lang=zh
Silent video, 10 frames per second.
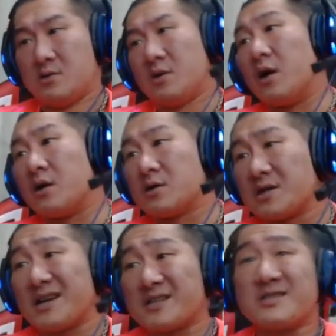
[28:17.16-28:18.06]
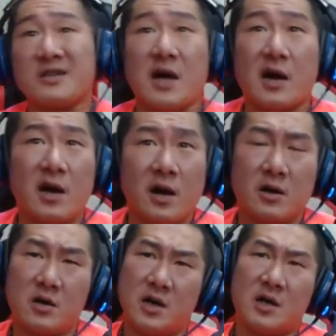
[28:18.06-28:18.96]
哦，应该是这样
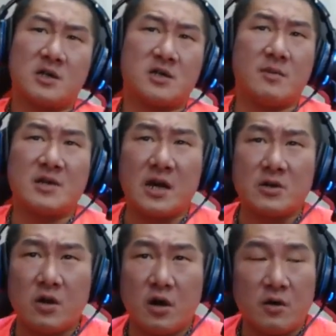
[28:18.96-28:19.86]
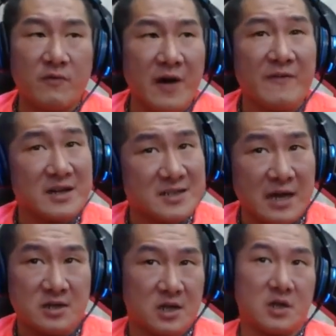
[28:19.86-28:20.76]
啊。什么叫做发放
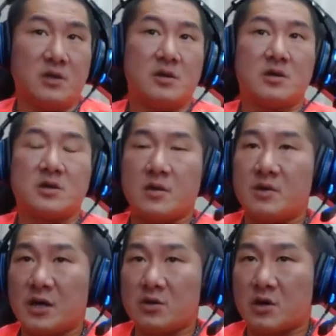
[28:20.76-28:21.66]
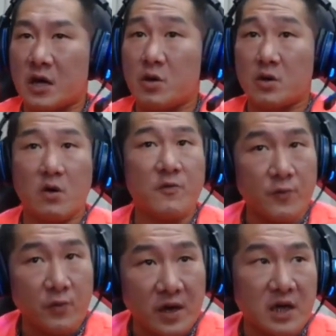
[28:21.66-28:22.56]
奖金？什么叫做给员工
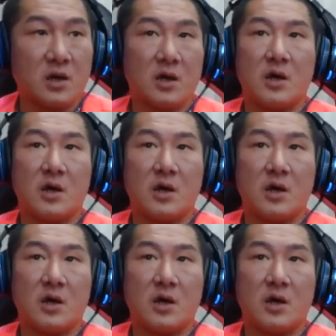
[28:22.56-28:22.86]
福利？